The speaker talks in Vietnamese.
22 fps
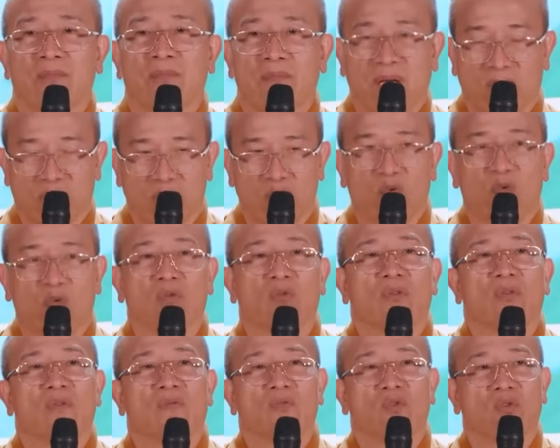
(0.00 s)
Mặc
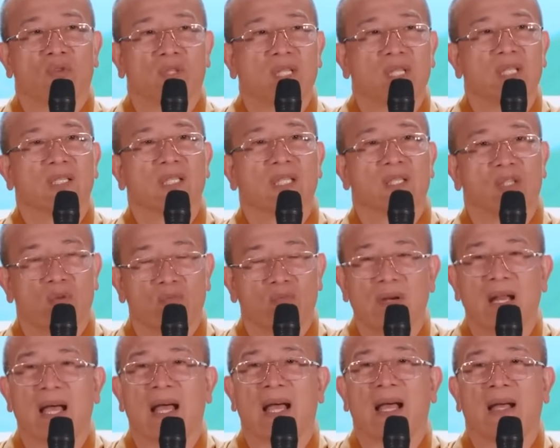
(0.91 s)
dù phụ nữ thì
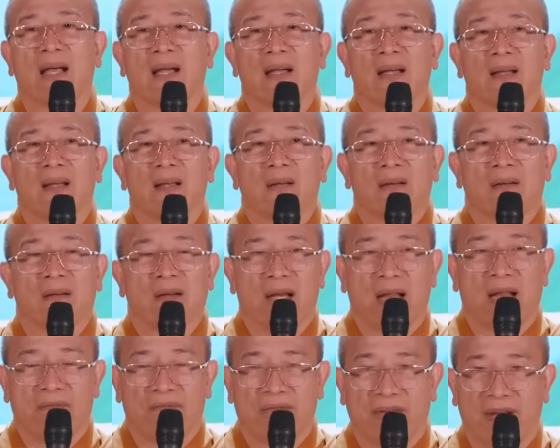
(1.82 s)
đúng là
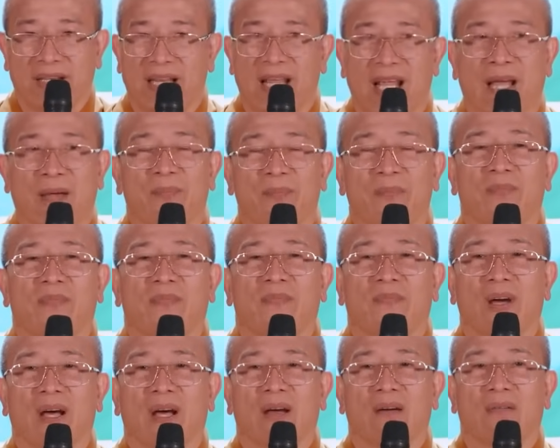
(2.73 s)
là phái đẹp,
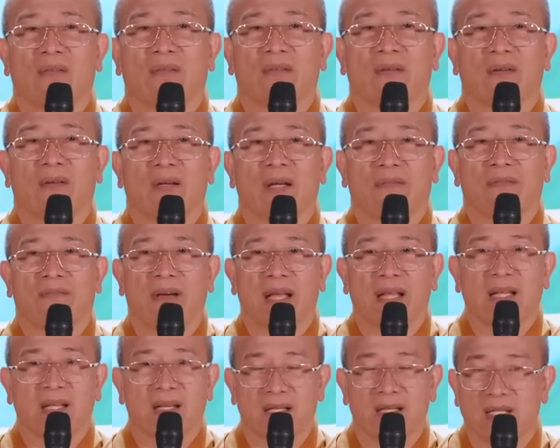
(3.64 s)
là
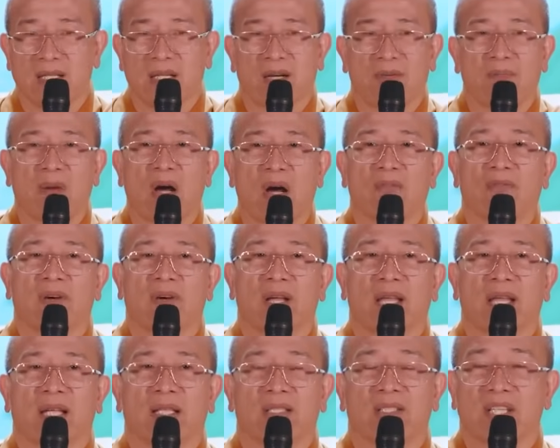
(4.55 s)
phái cần được bảo
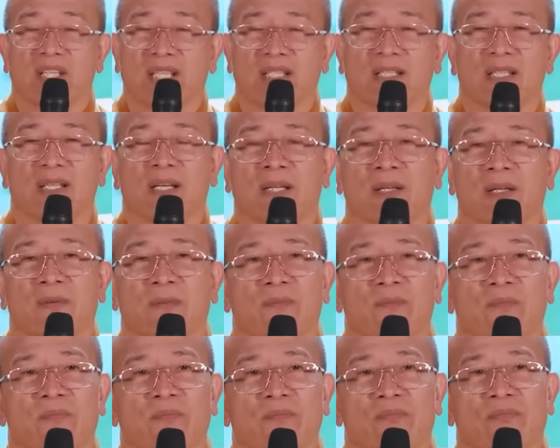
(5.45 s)
vệ, che chở.
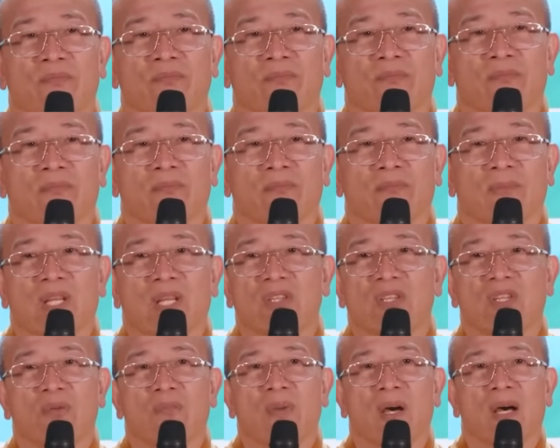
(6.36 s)

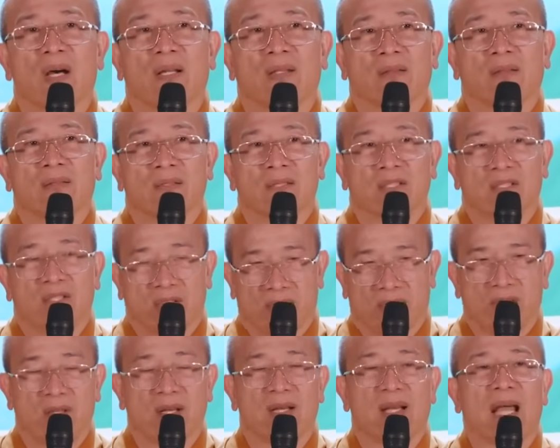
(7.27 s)
Thế nhưng mà
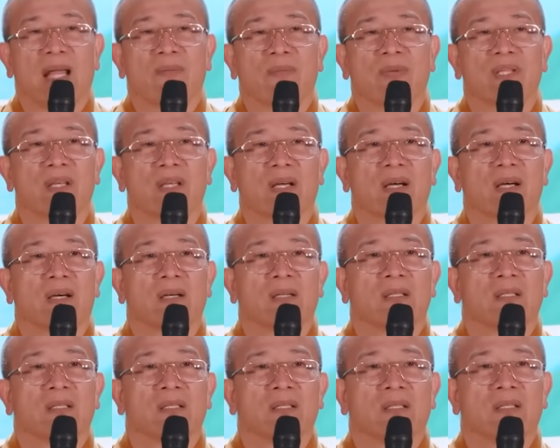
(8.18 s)
thời đại bây giờ,
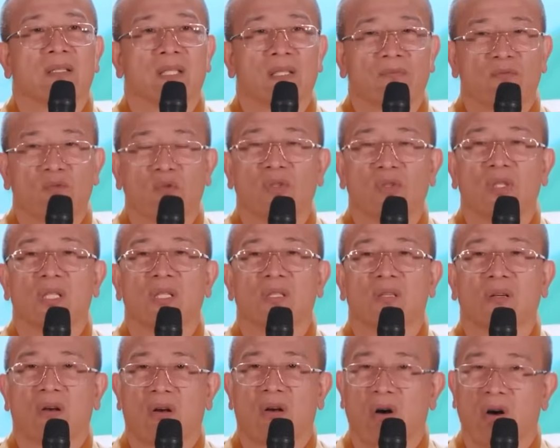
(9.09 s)
người phụ
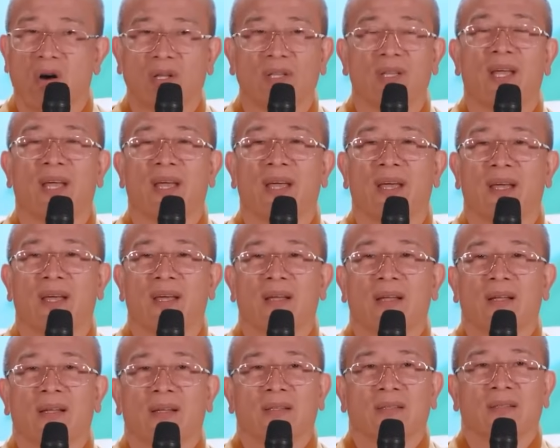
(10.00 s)
nữ có thể
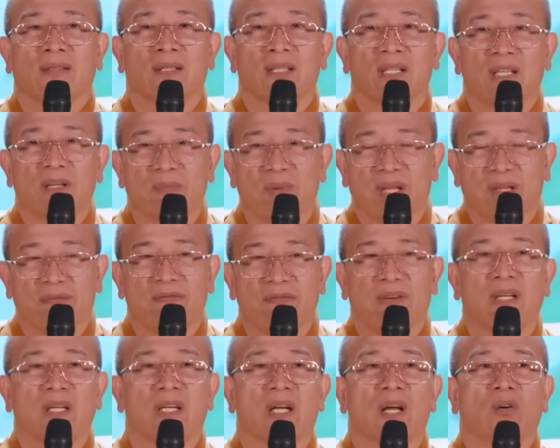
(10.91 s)
tự mình
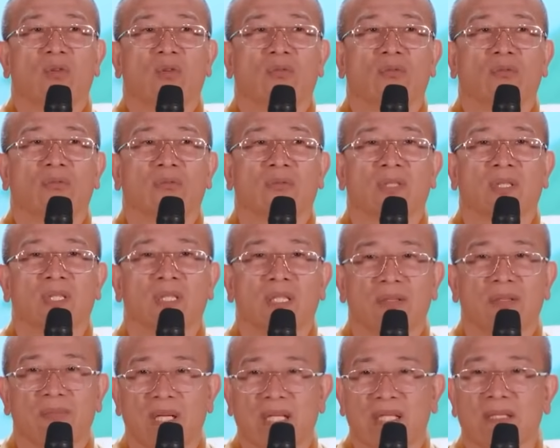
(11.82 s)
phấn đấu,
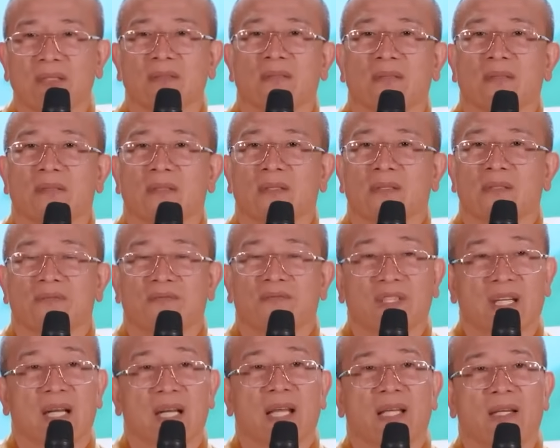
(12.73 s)
tự mình
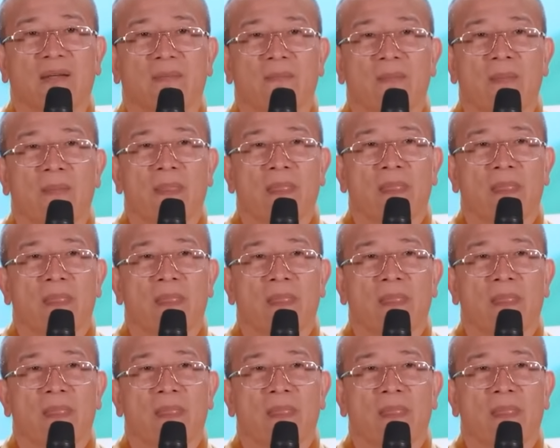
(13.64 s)
vươn lên